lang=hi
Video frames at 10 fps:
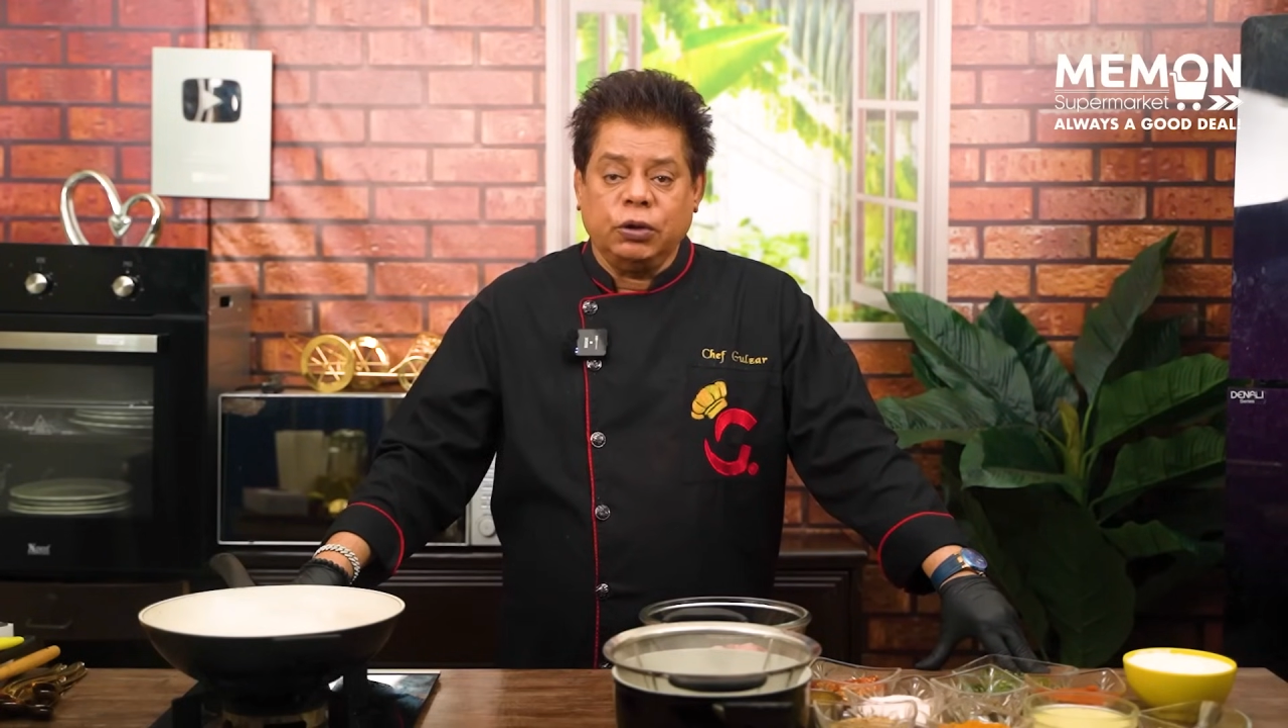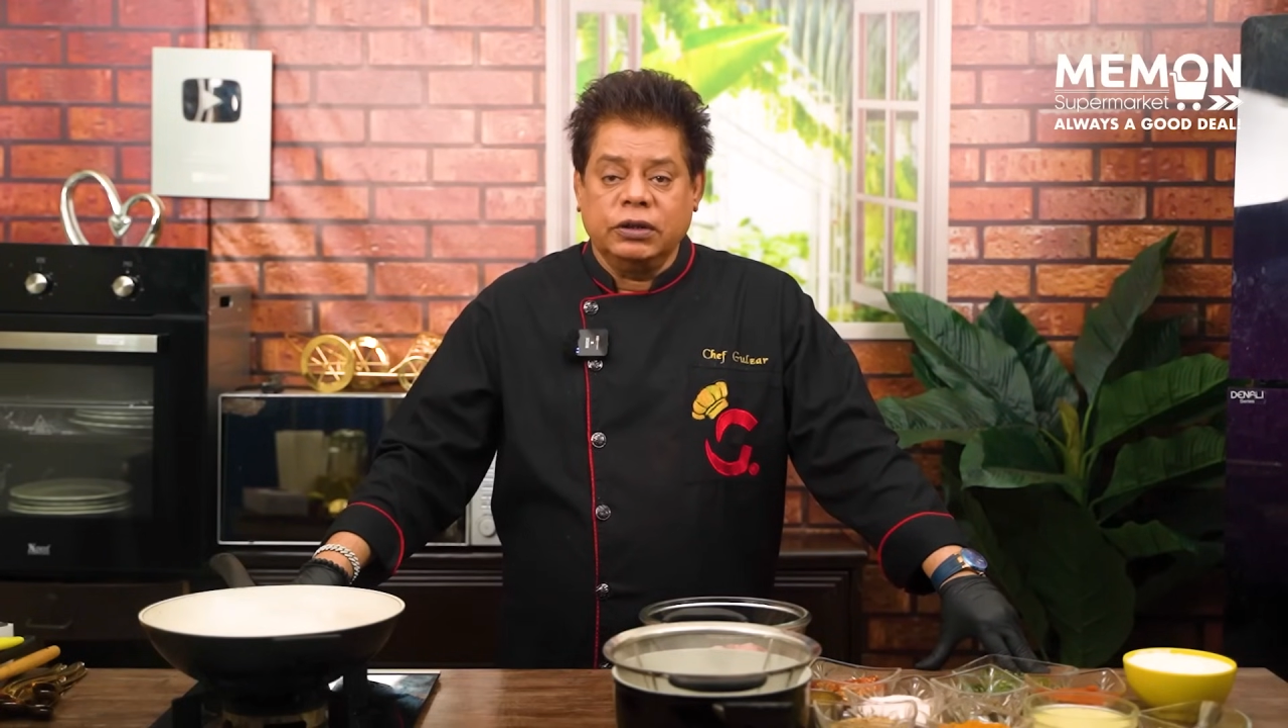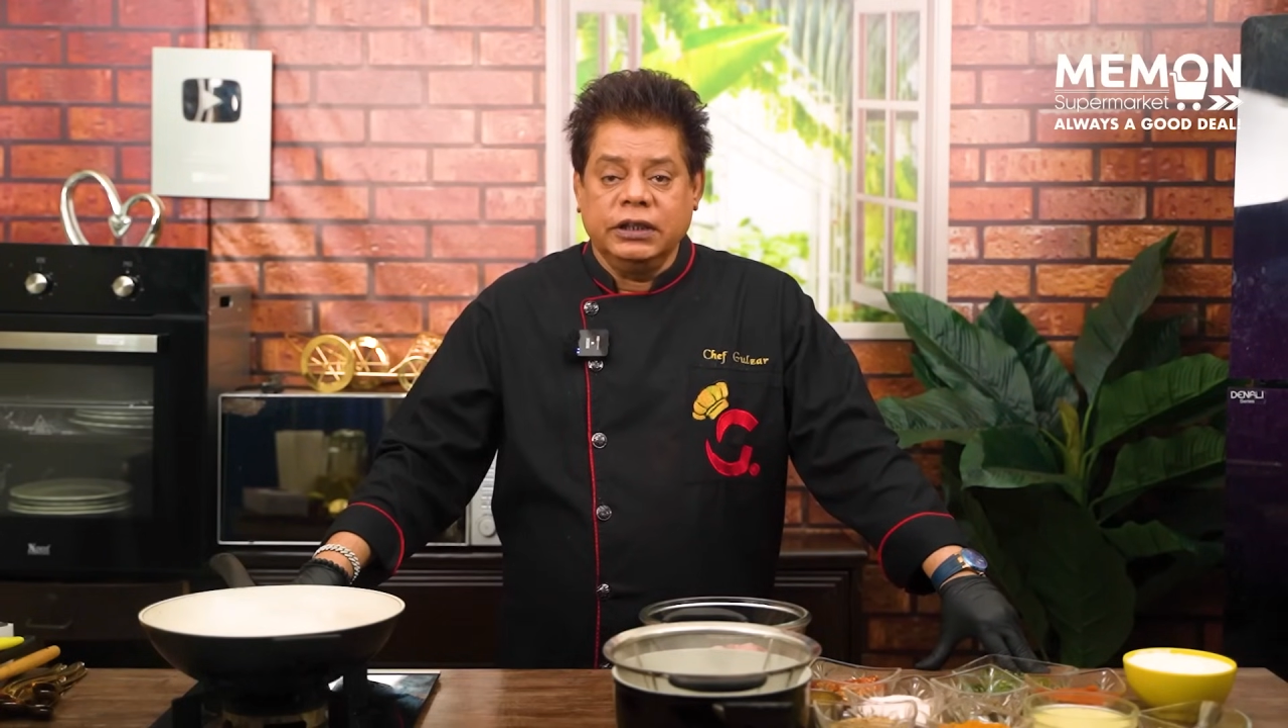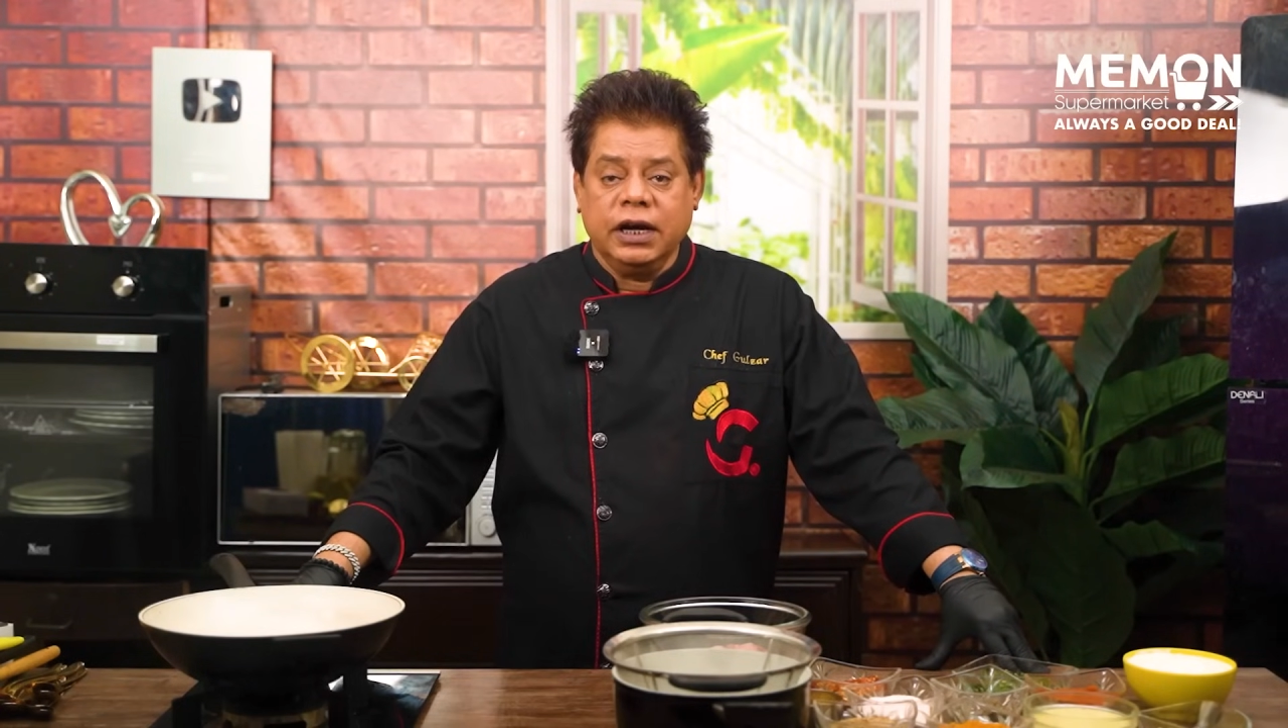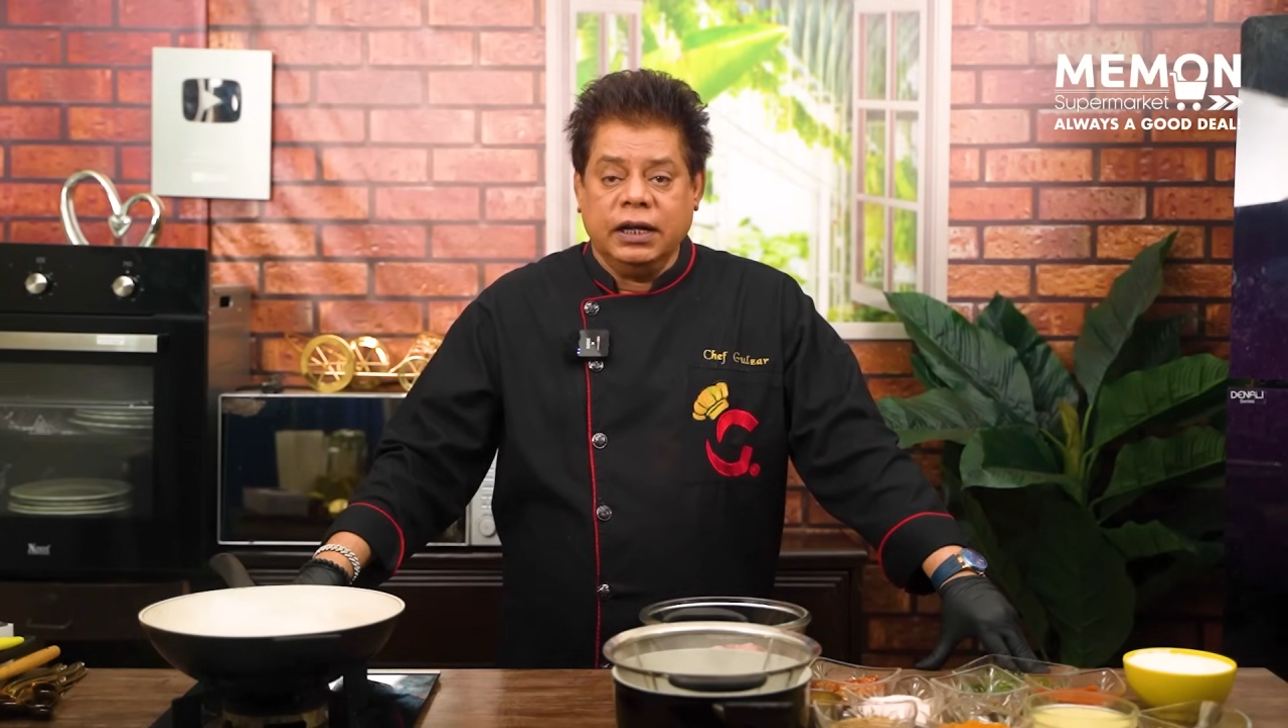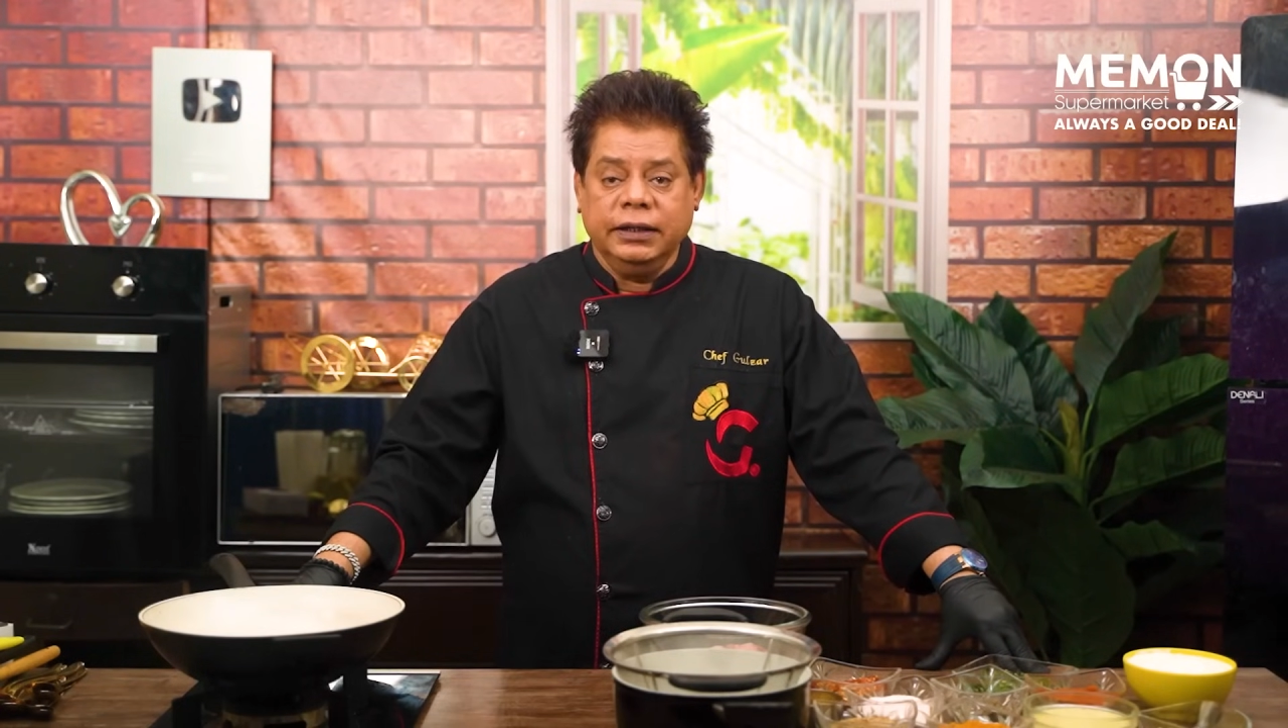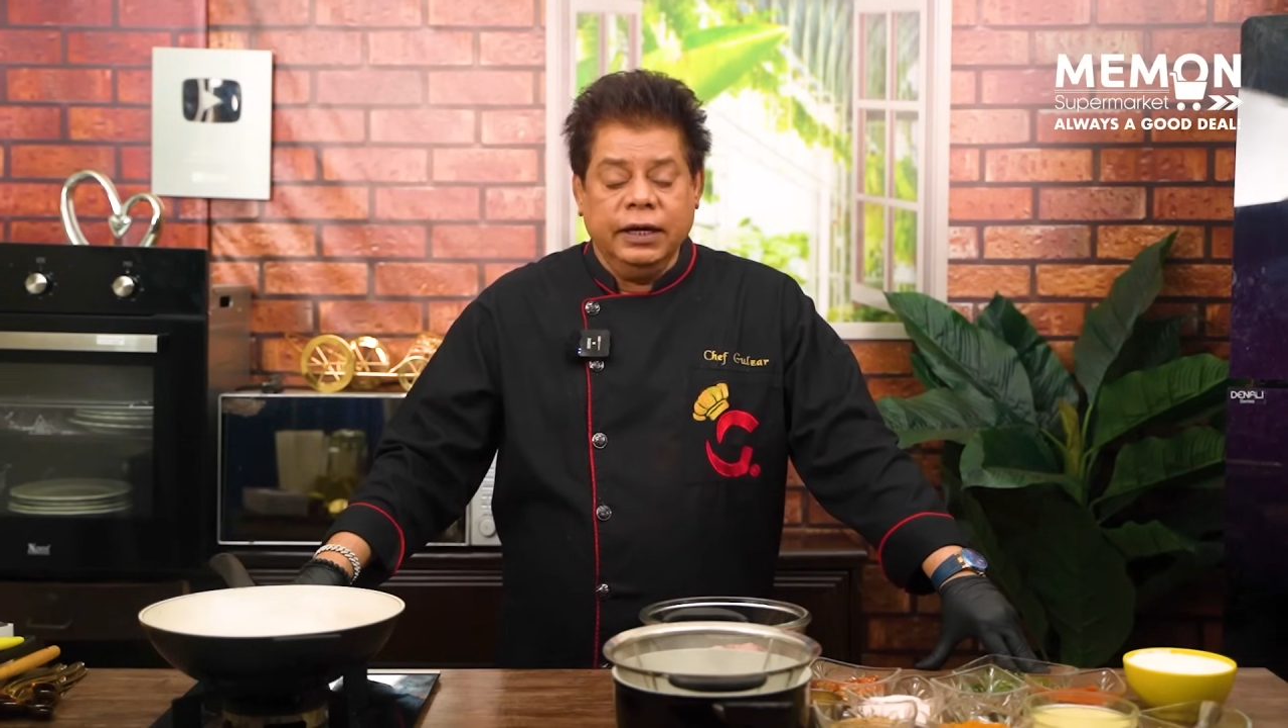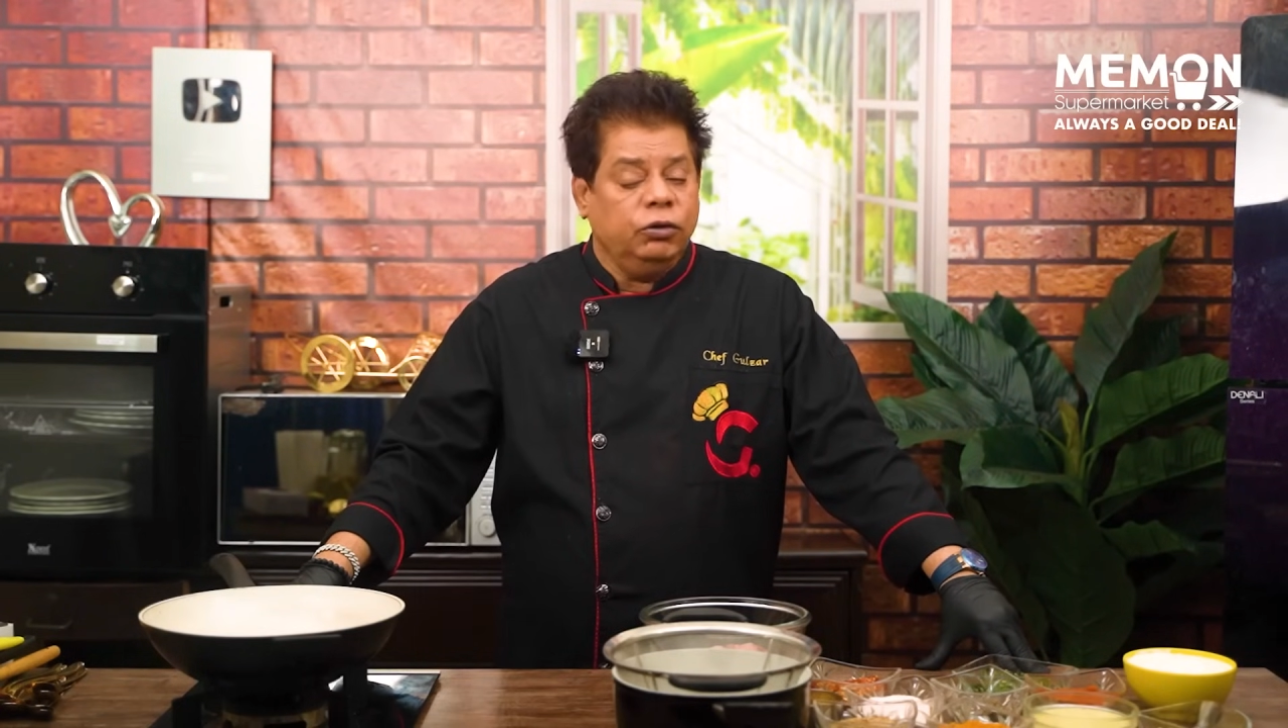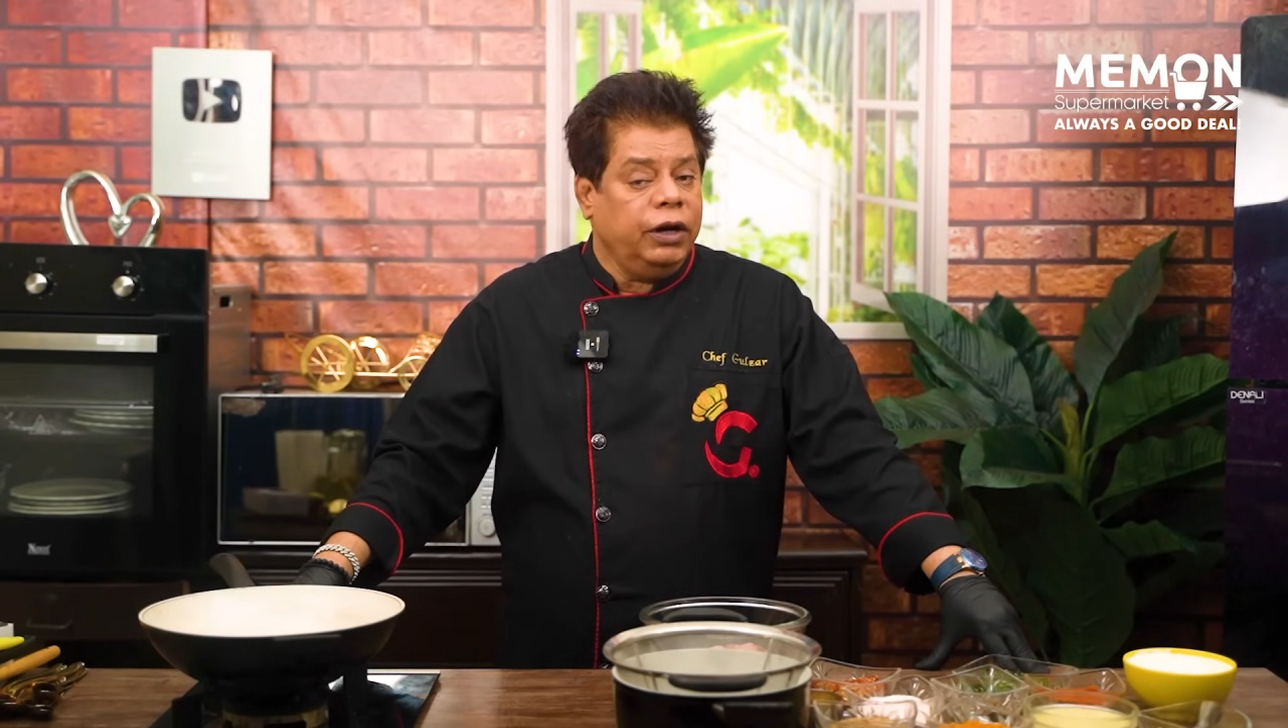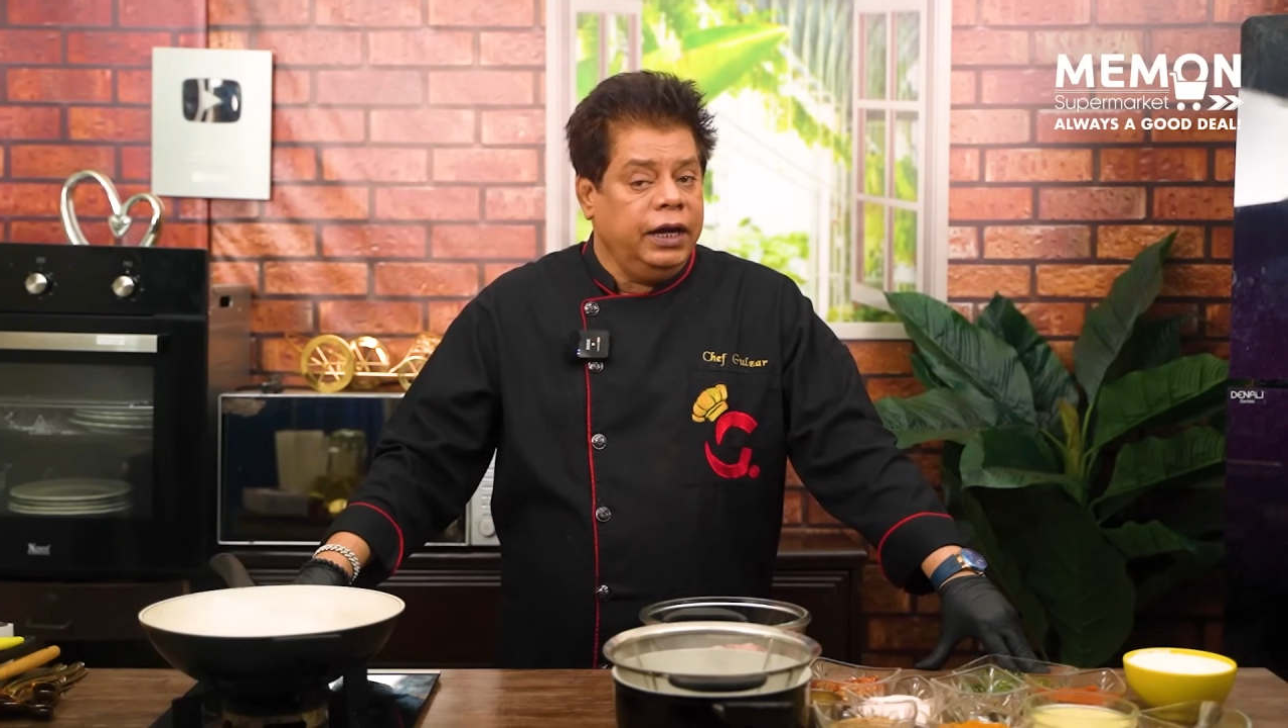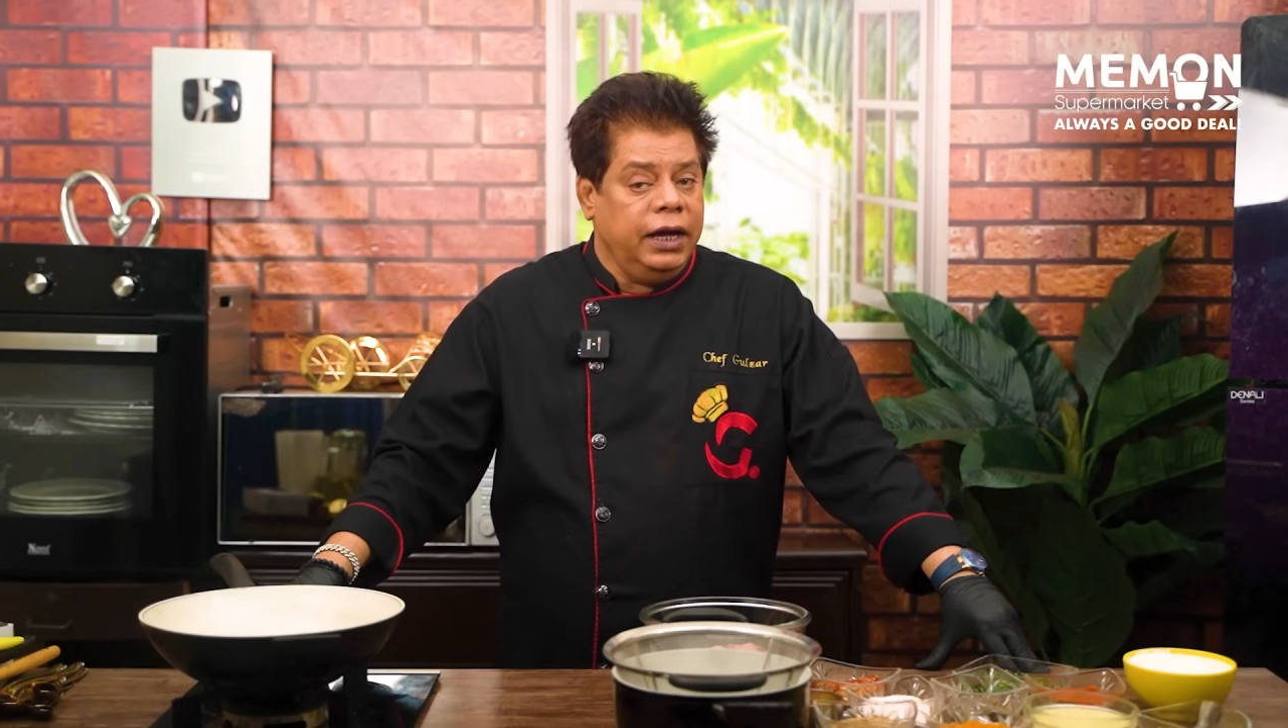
शौक से खाते हैं तो